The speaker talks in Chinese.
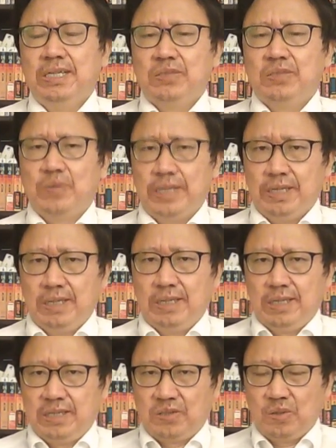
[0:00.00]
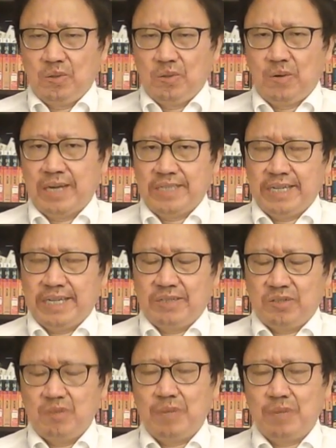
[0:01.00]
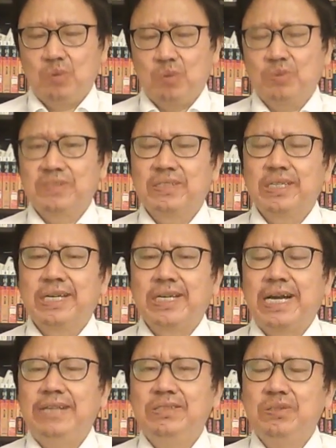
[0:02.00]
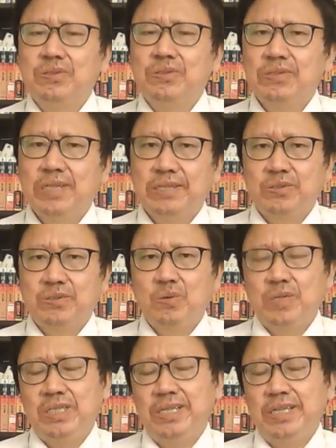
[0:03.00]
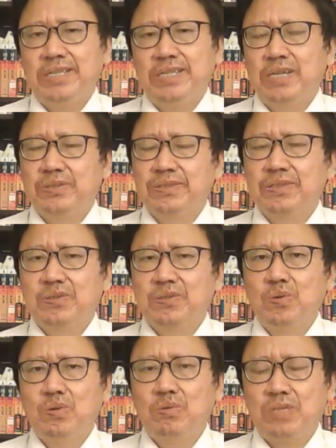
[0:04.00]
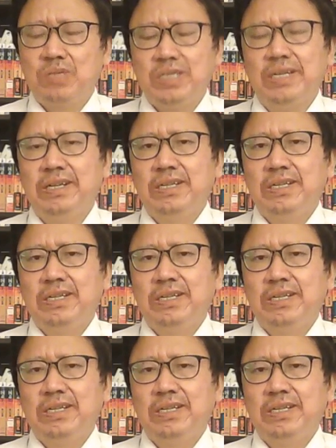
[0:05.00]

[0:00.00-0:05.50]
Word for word: 所以，从华尔街、从美国股市赶走啊，中国企业，也就是中共企业。